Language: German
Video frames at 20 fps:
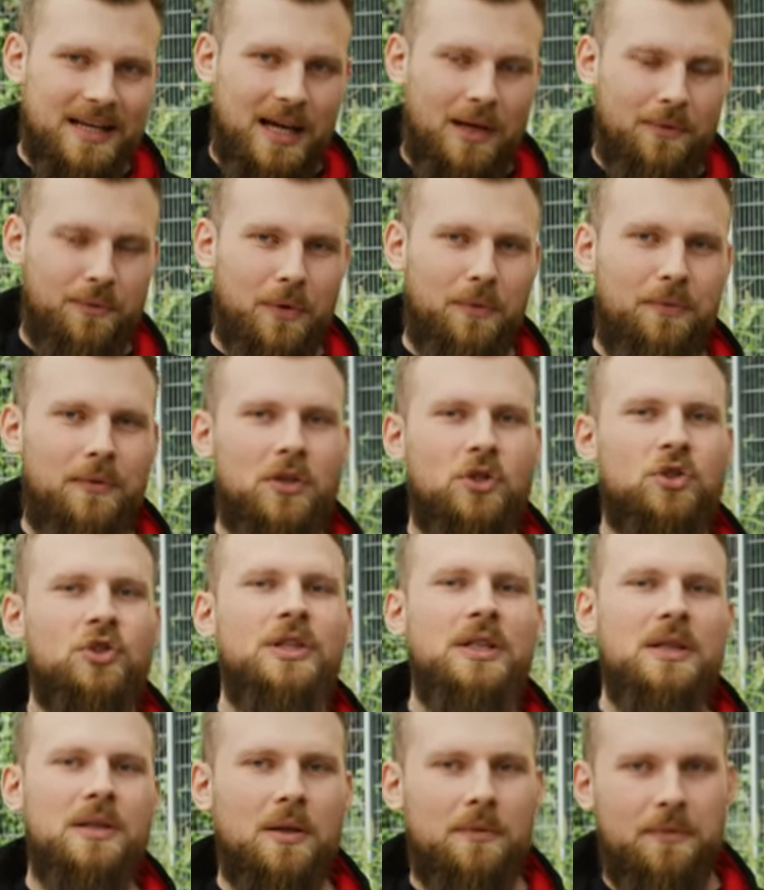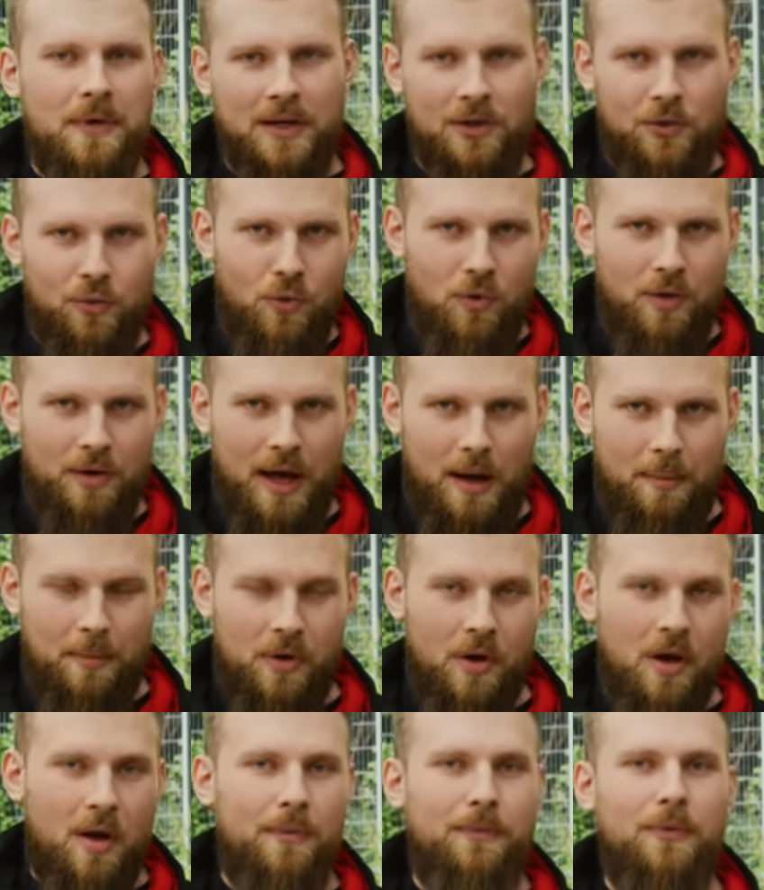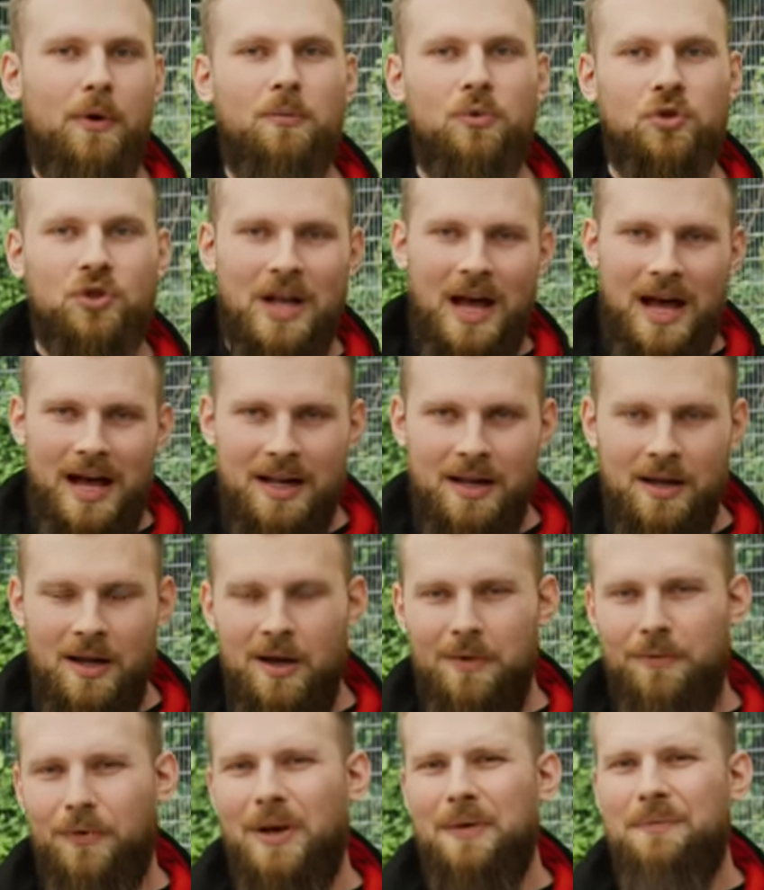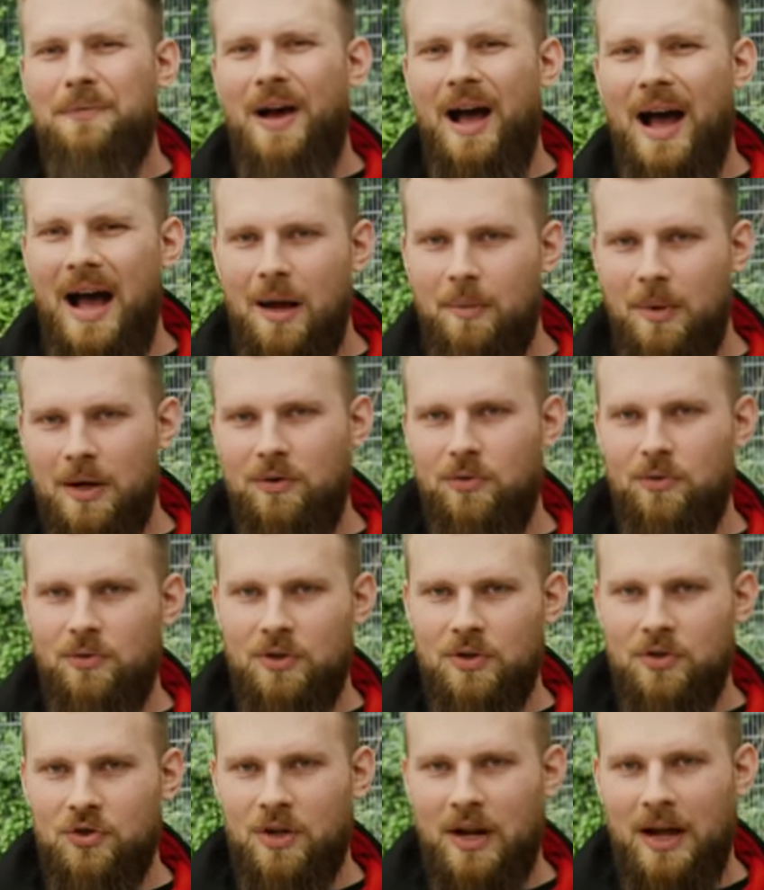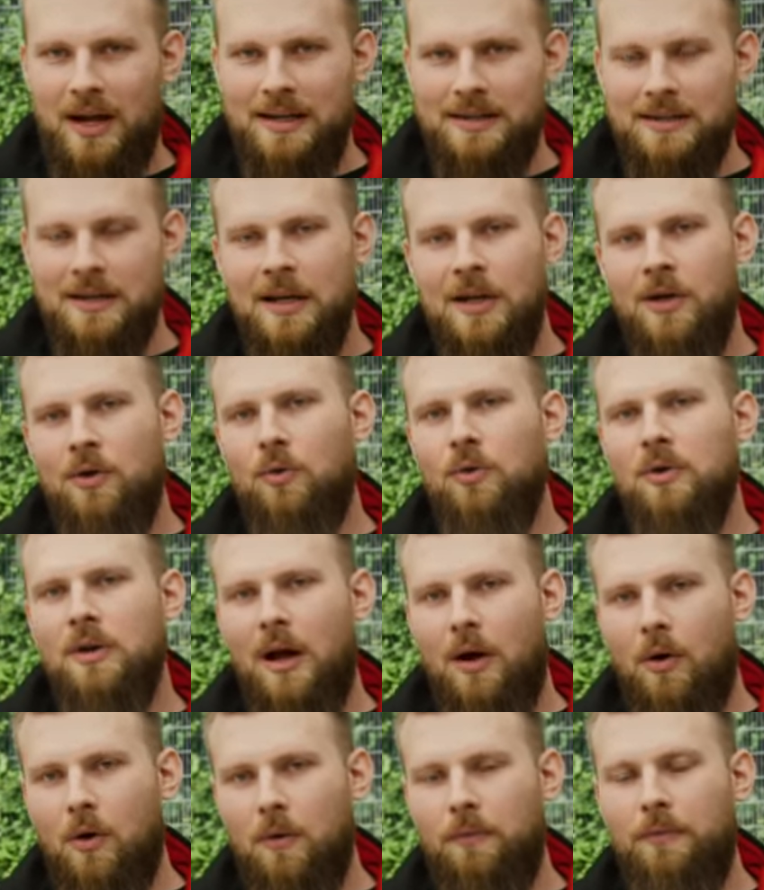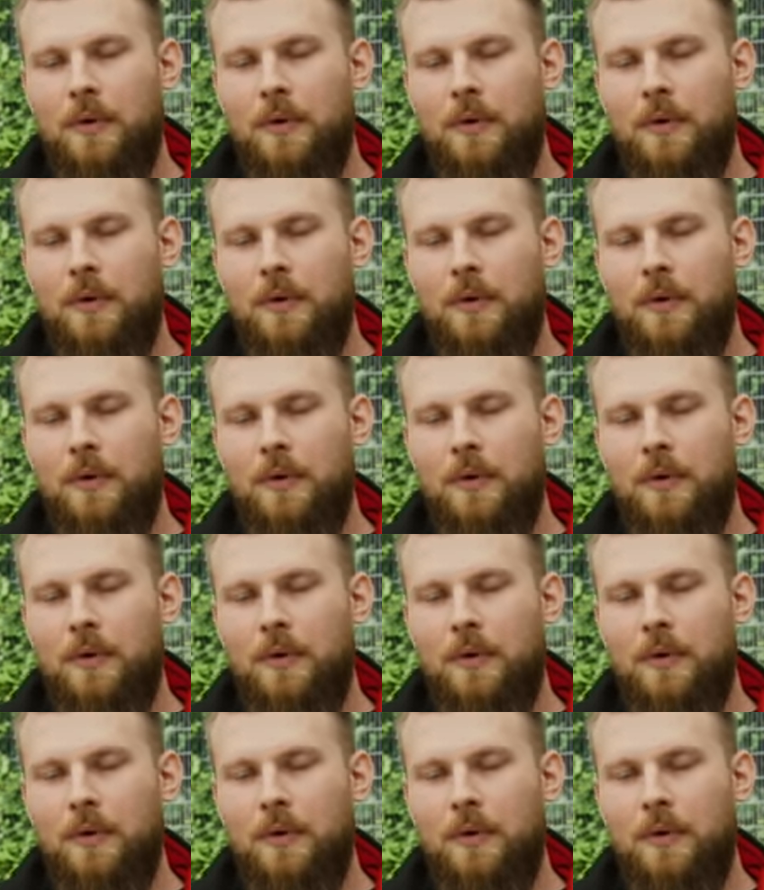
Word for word: hängt von verschiedenen Faktoren ab vom Stahl, von der Verarbeitung des Stahls und auch